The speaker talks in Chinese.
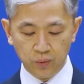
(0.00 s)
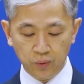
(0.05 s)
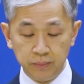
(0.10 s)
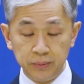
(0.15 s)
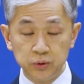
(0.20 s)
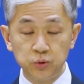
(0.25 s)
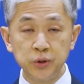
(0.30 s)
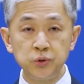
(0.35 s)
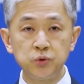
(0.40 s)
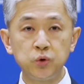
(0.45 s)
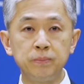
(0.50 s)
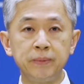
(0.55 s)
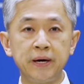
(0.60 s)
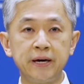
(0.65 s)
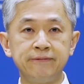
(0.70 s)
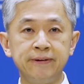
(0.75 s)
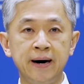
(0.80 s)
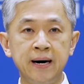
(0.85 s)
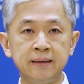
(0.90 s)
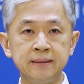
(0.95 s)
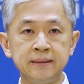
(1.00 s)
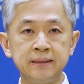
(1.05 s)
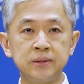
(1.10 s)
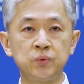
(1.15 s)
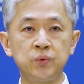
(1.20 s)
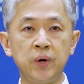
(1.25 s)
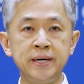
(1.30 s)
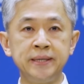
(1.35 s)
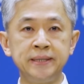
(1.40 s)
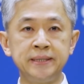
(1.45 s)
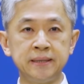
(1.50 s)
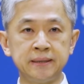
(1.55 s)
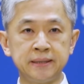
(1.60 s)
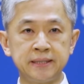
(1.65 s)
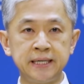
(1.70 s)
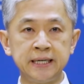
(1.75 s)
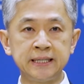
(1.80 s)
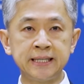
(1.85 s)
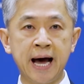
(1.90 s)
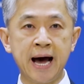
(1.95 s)
我们敦促美方端正
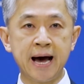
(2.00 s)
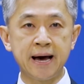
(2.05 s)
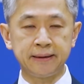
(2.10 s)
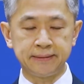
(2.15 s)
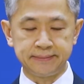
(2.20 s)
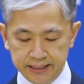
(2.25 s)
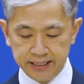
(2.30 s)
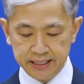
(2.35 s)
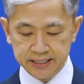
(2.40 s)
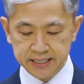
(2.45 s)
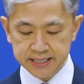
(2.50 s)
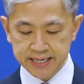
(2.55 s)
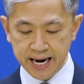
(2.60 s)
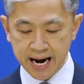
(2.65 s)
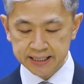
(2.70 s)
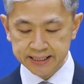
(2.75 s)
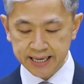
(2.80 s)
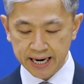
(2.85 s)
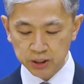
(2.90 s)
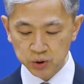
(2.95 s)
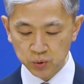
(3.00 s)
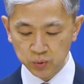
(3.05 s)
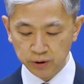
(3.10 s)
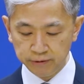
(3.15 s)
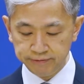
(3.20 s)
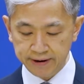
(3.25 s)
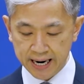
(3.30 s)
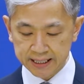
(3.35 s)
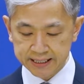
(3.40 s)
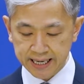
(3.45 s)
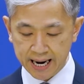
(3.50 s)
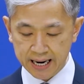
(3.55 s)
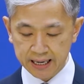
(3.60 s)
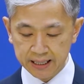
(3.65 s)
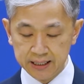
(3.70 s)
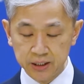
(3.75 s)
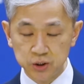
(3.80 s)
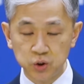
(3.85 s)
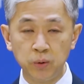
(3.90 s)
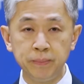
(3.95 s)
心态，理性看待中国发展
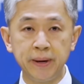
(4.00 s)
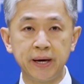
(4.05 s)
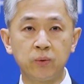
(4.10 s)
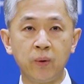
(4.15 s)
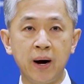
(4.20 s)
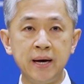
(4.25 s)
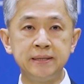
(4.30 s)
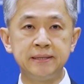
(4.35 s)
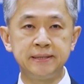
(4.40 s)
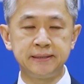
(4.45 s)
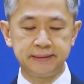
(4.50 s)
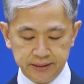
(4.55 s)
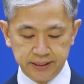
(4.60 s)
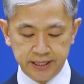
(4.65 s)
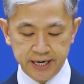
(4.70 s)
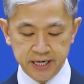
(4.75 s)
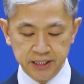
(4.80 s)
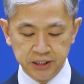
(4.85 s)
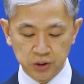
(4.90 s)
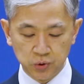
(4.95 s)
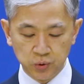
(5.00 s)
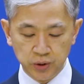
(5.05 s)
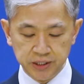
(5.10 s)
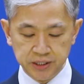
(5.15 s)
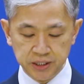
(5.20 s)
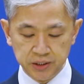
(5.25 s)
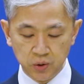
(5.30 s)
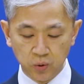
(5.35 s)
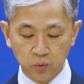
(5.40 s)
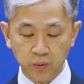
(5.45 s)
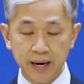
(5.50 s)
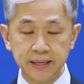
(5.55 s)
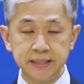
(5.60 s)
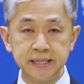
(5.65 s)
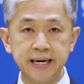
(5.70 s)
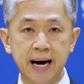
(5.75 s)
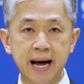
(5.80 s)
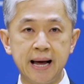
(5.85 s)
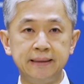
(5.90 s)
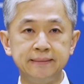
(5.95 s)
和中美关系，停止推进有关
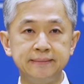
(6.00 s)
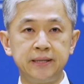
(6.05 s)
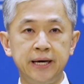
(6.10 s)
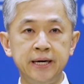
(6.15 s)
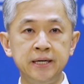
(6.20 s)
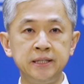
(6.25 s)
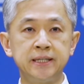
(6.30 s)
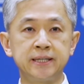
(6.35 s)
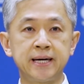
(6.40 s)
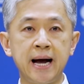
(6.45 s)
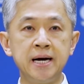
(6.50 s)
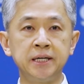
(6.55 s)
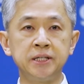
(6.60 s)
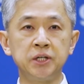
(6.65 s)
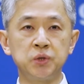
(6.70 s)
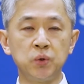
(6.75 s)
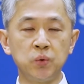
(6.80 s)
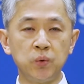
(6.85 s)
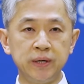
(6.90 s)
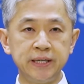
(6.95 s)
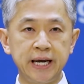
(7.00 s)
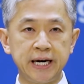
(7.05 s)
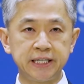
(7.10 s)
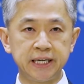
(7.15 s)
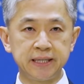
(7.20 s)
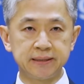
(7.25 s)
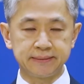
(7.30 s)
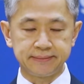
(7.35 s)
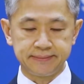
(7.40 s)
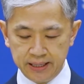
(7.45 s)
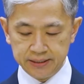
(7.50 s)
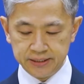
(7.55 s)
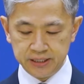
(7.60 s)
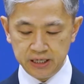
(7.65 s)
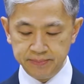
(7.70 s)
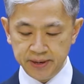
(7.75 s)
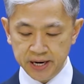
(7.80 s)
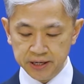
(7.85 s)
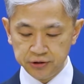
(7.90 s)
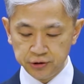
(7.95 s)
议案，停止干涉中国内政。
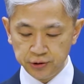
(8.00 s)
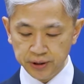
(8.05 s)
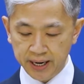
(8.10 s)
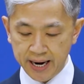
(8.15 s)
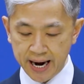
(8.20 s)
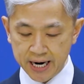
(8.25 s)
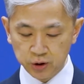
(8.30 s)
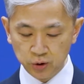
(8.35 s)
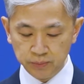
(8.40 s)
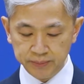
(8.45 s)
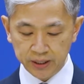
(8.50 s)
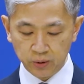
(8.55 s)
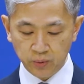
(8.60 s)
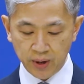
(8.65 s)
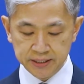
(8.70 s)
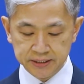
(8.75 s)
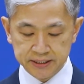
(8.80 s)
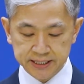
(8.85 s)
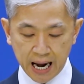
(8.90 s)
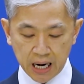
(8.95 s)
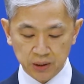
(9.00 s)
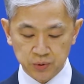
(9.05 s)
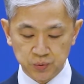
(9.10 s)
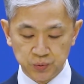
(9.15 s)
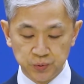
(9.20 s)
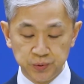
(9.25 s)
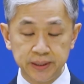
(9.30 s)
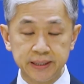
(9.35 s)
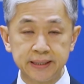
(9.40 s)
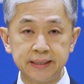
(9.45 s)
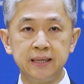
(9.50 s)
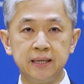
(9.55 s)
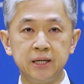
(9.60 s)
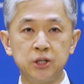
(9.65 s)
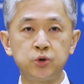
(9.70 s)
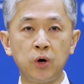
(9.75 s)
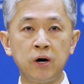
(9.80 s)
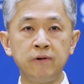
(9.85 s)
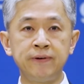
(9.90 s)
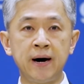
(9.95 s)
以免损害中美关系大局和
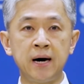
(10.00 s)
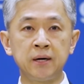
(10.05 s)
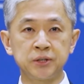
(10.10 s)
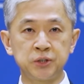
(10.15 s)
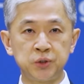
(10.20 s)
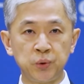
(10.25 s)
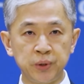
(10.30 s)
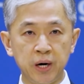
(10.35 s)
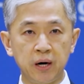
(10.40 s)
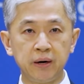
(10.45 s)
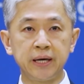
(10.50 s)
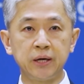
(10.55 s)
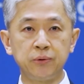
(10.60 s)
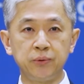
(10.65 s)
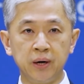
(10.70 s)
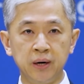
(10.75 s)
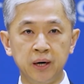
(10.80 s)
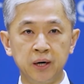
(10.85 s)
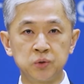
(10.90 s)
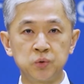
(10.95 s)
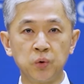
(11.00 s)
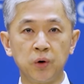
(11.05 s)
双方重要领域合